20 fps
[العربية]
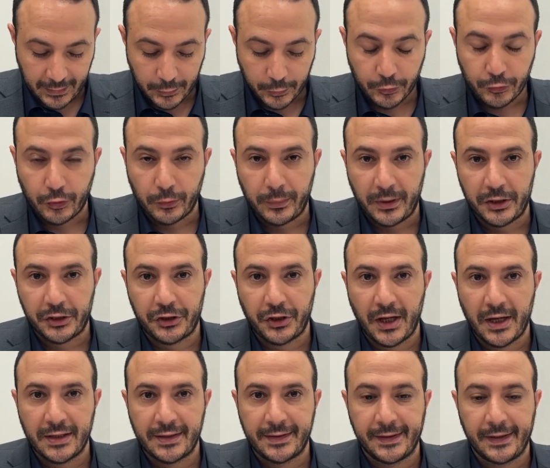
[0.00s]
الكتب
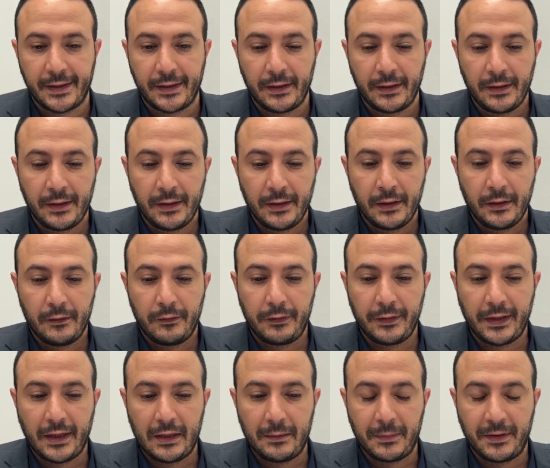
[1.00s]
الشاذه
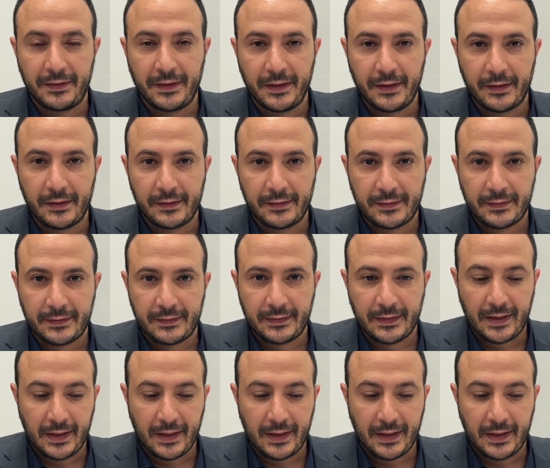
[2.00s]
في المدارس